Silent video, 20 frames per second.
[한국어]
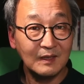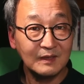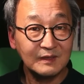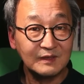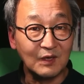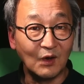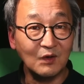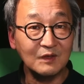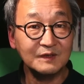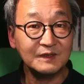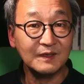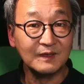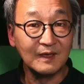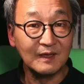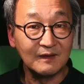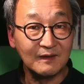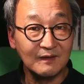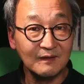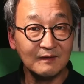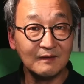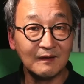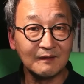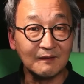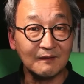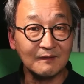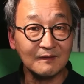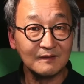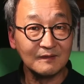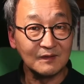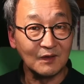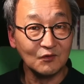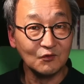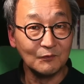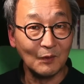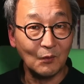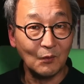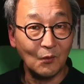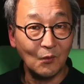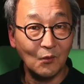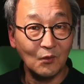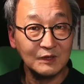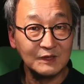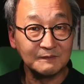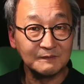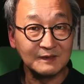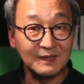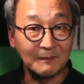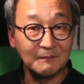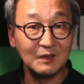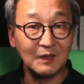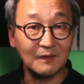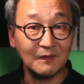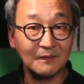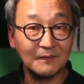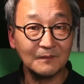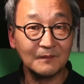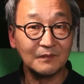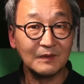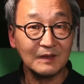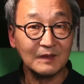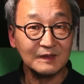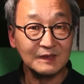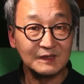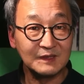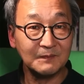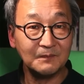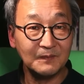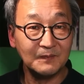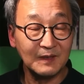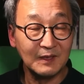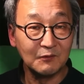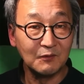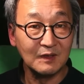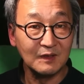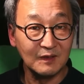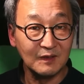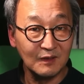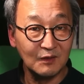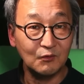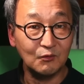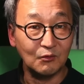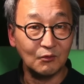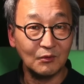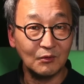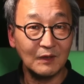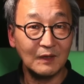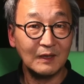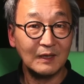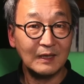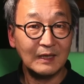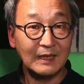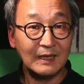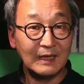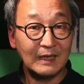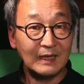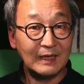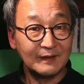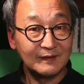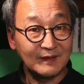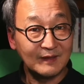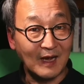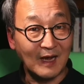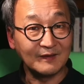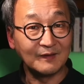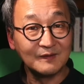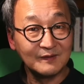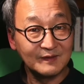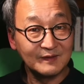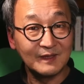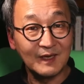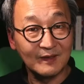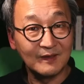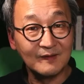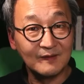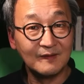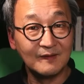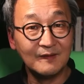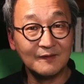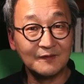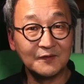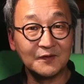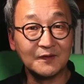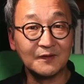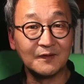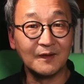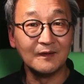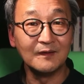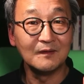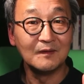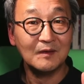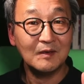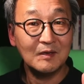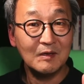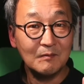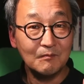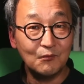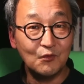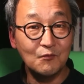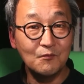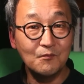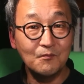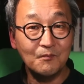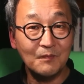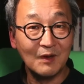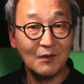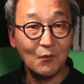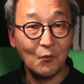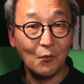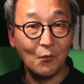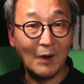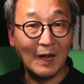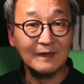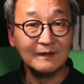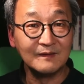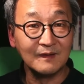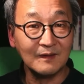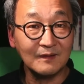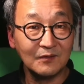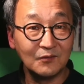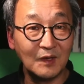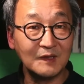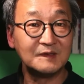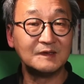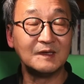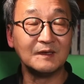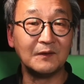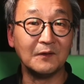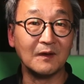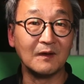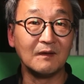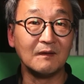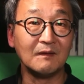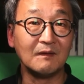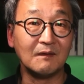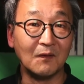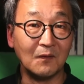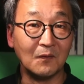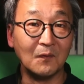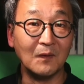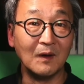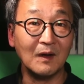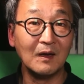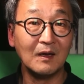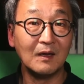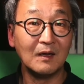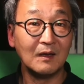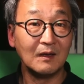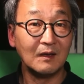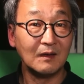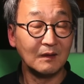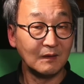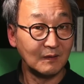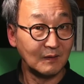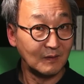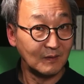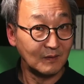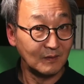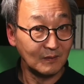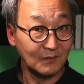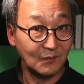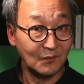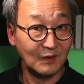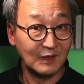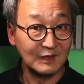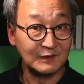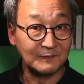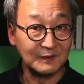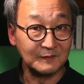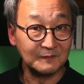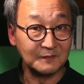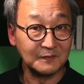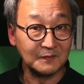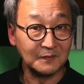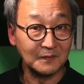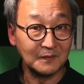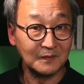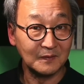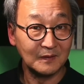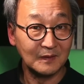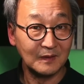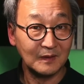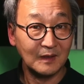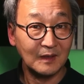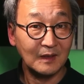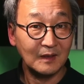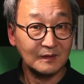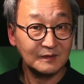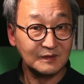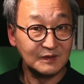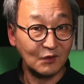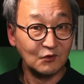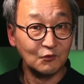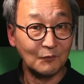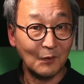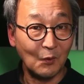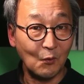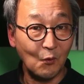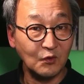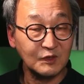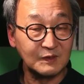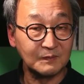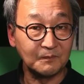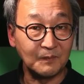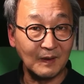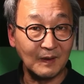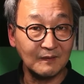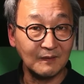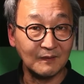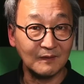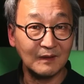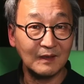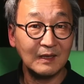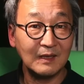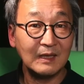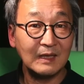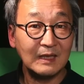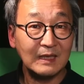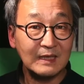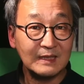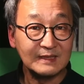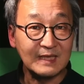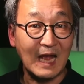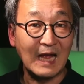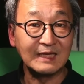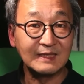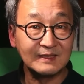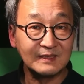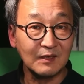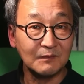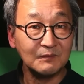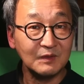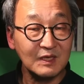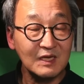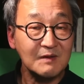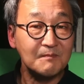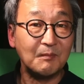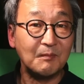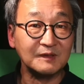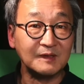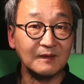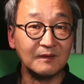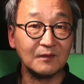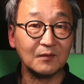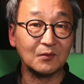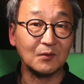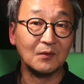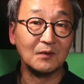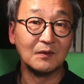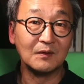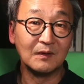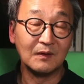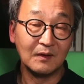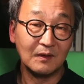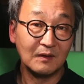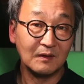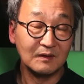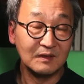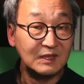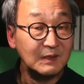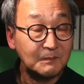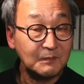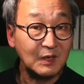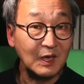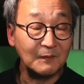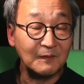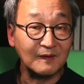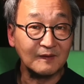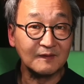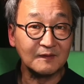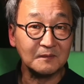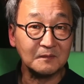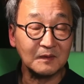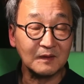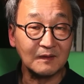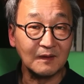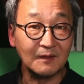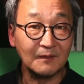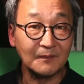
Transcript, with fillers: 전쟁이 끝나던 천구백오십삼 년 십일월 이후 다섯 차례 실시된 문맹 완전 퇴치 계획 결과 놀라지 마십시오. 천구백오십팔 년 사 점 일 퍼센트로 급감했습니다.